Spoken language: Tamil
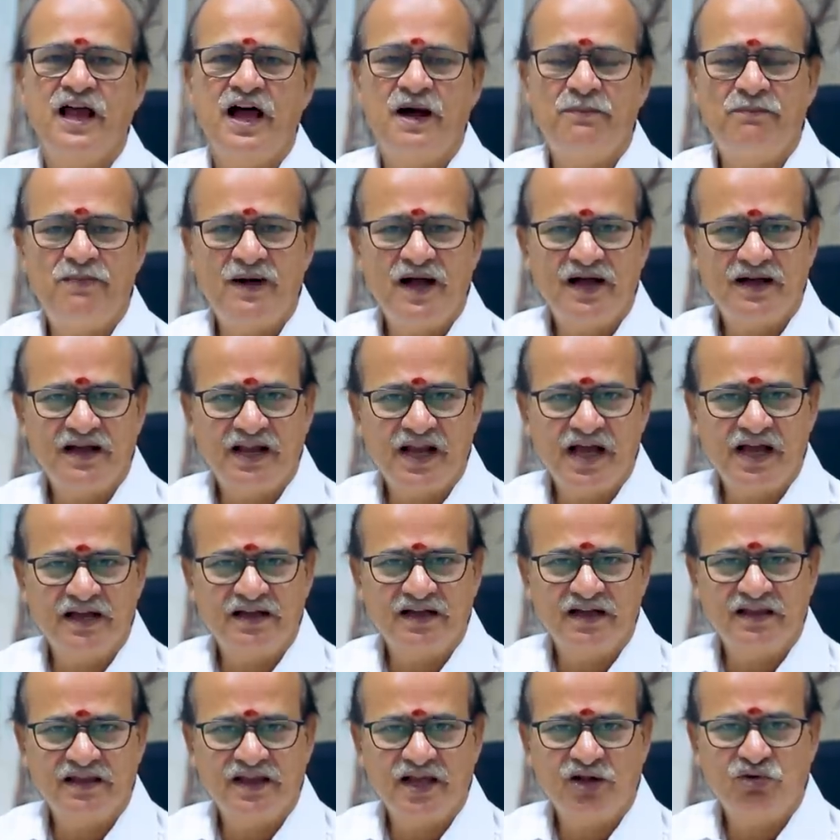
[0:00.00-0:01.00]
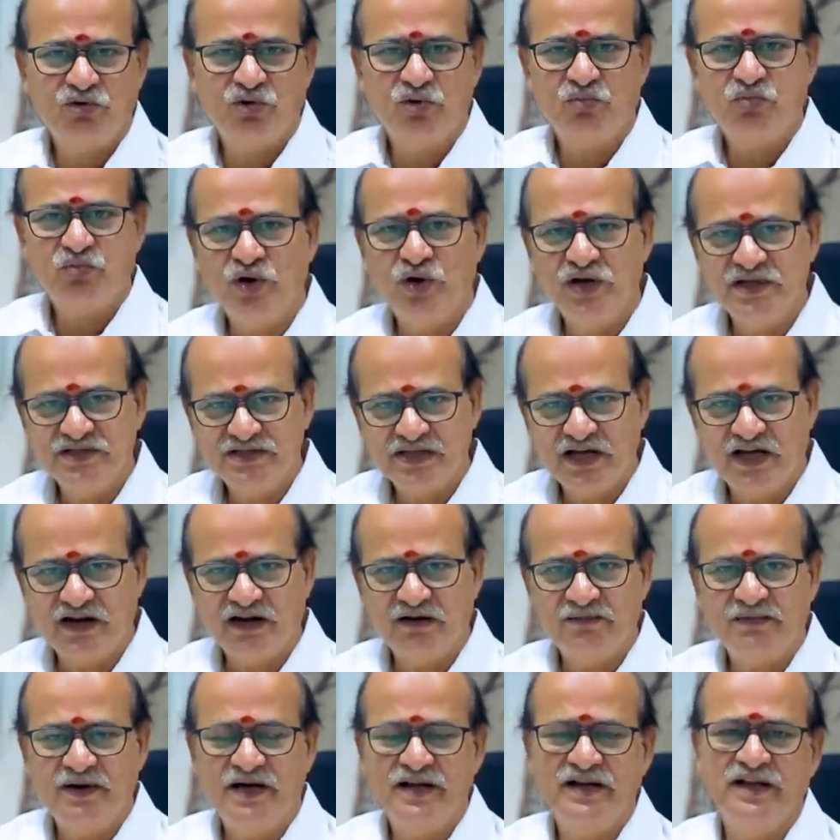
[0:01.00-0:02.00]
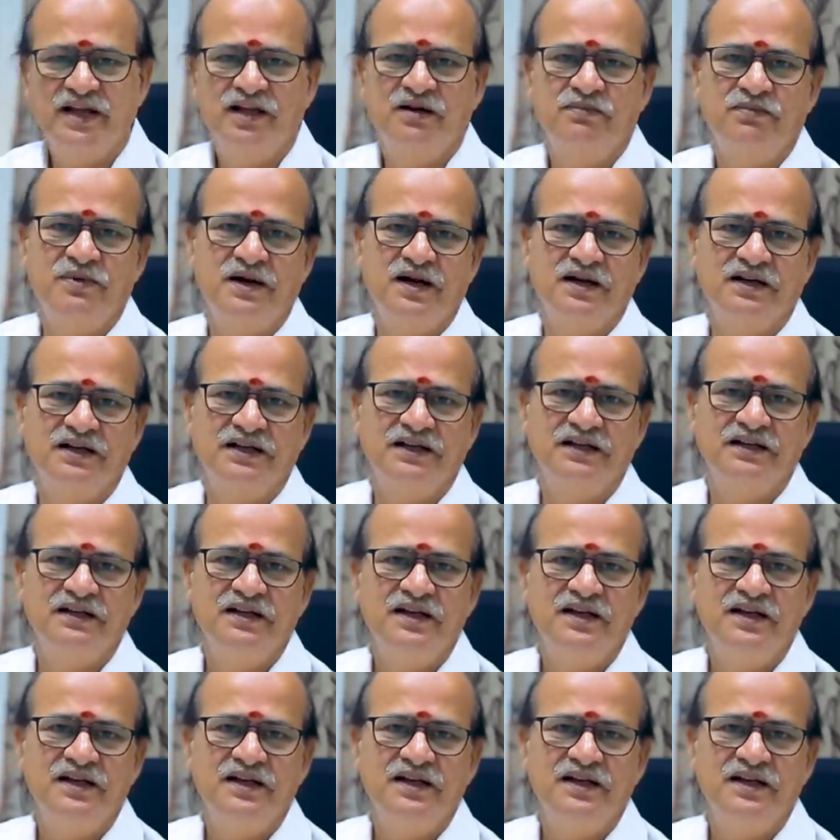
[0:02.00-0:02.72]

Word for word: அப்பாக்களாக இருந்தால் போலீஸ்காரர் மாதிரியே இருப்பாங்க